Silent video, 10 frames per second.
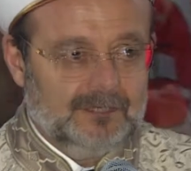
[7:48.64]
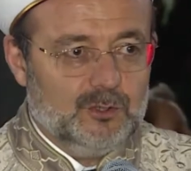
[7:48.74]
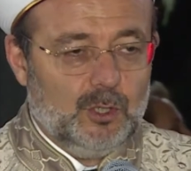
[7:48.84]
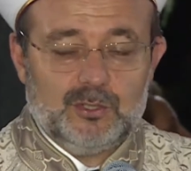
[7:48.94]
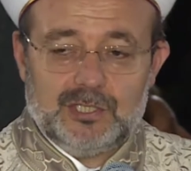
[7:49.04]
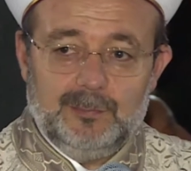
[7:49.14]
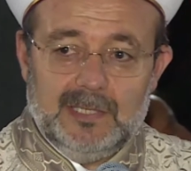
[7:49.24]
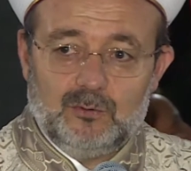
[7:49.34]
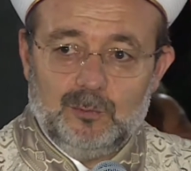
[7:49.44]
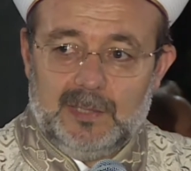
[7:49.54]
Çokça
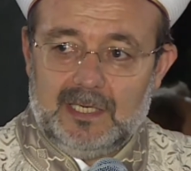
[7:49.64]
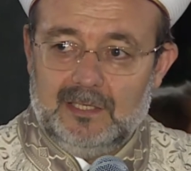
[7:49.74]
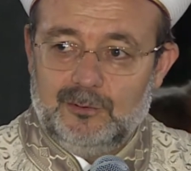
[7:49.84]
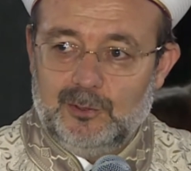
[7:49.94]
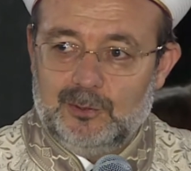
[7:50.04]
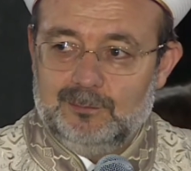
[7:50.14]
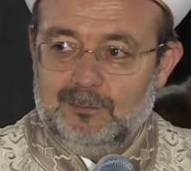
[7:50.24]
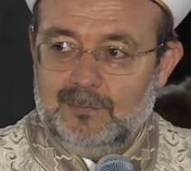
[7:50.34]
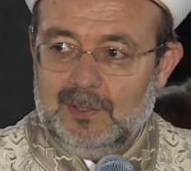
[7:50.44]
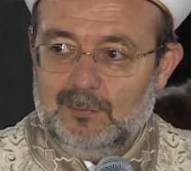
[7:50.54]
mektuplar
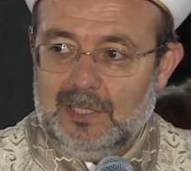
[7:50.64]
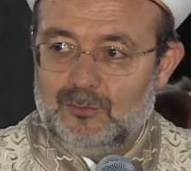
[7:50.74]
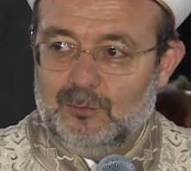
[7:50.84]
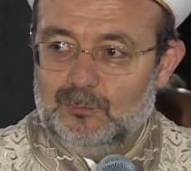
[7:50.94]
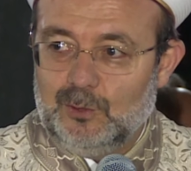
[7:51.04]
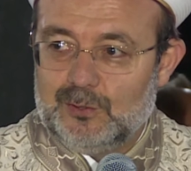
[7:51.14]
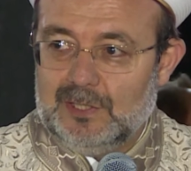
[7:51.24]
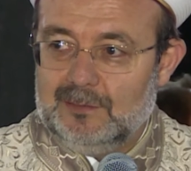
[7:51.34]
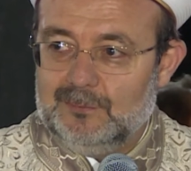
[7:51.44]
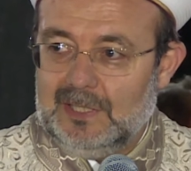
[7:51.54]
alıyorum mahkum
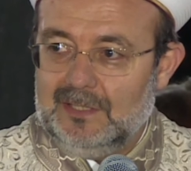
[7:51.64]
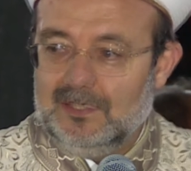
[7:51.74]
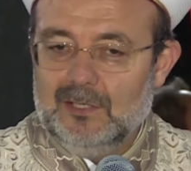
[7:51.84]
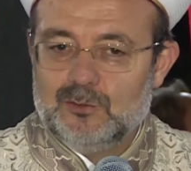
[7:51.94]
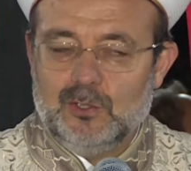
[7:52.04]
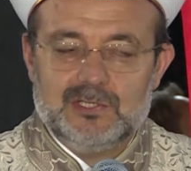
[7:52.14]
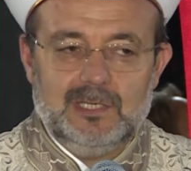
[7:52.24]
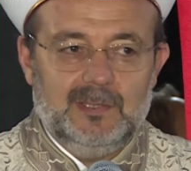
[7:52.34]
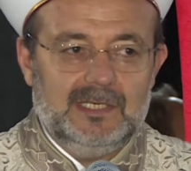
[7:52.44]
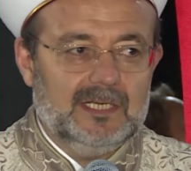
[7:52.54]
dostlarımdan. Son
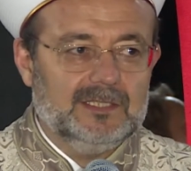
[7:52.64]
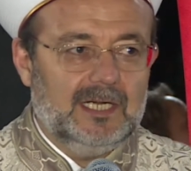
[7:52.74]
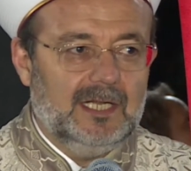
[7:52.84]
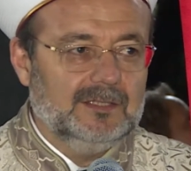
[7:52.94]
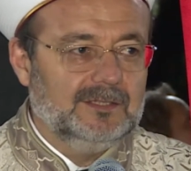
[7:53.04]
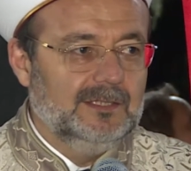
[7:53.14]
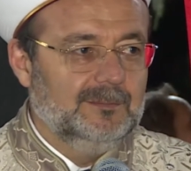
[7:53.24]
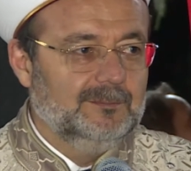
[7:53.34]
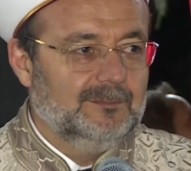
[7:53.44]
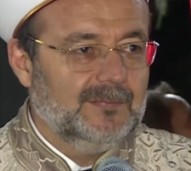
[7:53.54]
zamanlarda
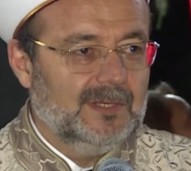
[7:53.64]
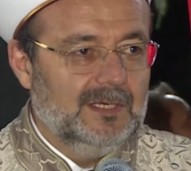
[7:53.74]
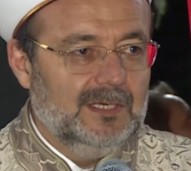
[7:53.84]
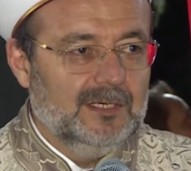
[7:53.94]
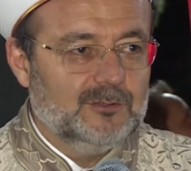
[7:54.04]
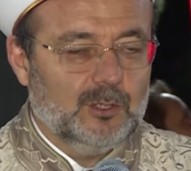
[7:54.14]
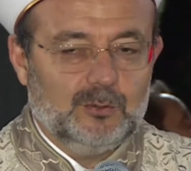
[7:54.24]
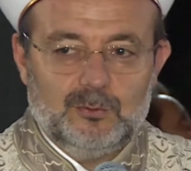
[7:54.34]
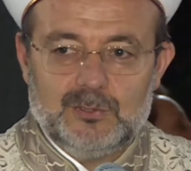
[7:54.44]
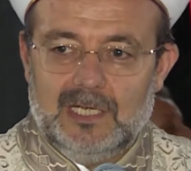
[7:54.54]
aldığım
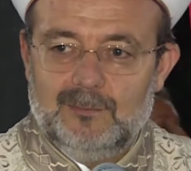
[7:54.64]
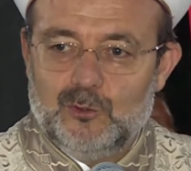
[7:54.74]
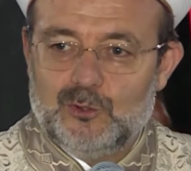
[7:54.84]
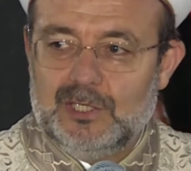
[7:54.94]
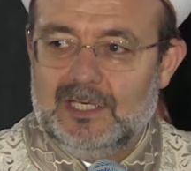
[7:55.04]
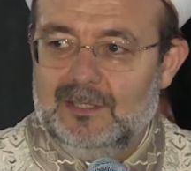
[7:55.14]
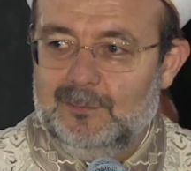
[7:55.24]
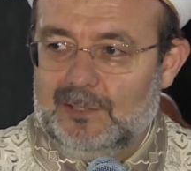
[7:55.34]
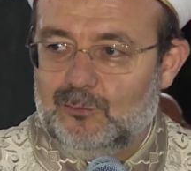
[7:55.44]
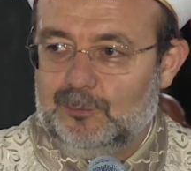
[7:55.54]
çok güzel müjdeli
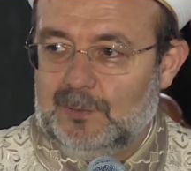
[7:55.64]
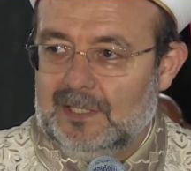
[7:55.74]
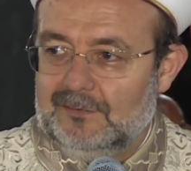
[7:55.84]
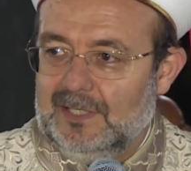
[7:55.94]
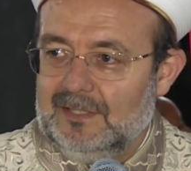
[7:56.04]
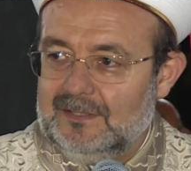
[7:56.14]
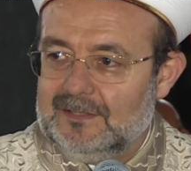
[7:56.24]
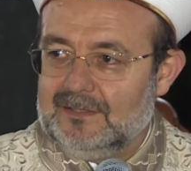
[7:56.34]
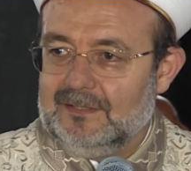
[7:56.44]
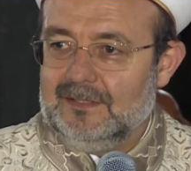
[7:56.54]
mektuplar var.
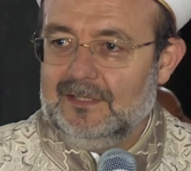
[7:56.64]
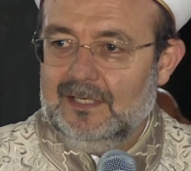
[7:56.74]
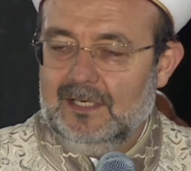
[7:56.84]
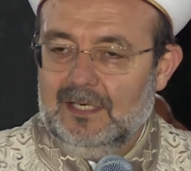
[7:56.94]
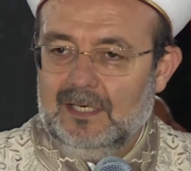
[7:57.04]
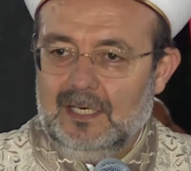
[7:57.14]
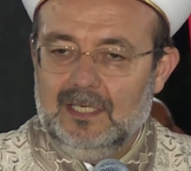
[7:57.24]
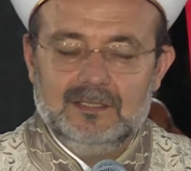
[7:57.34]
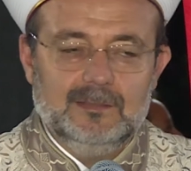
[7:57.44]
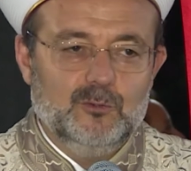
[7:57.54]

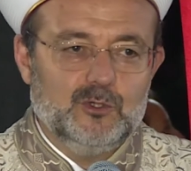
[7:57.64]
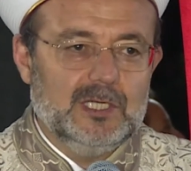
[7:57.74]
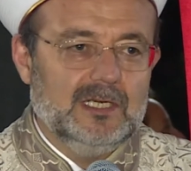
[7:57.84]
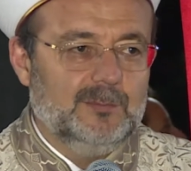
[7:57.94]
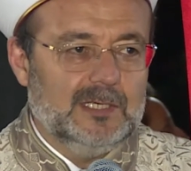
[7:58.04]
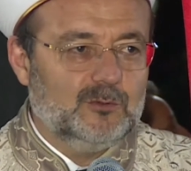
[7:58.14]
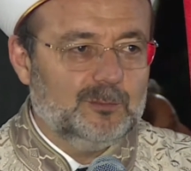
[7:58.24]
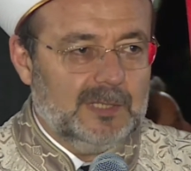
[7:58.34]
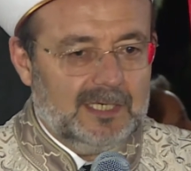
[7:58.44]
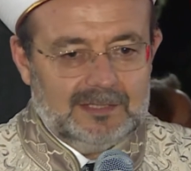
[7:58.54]
Aldığı müjdeli
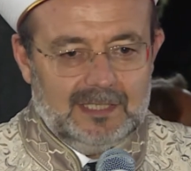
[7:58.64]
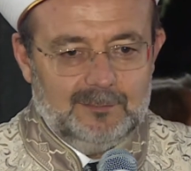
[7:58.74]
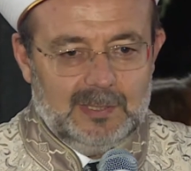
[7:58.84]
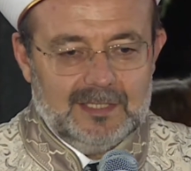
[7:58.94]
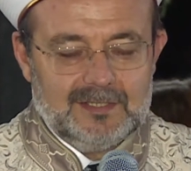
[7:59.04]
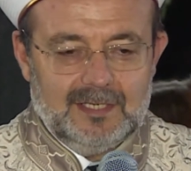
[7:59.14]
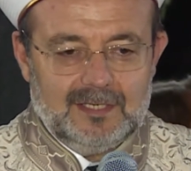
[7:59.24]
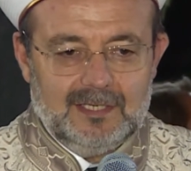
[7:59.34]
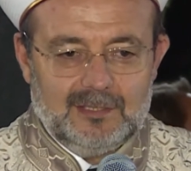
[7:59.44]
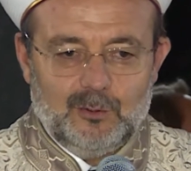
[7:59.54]
mektuplardan
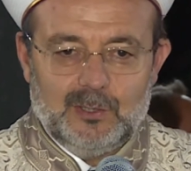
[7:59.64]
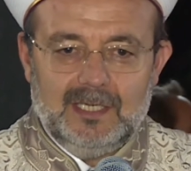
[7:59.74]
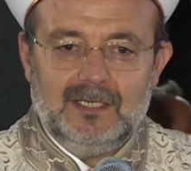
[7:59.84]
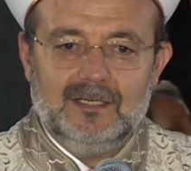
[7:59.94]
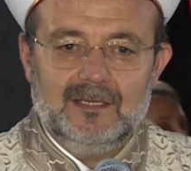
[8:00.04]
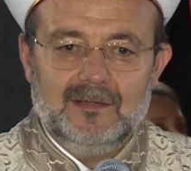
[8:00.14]
bazılarına göre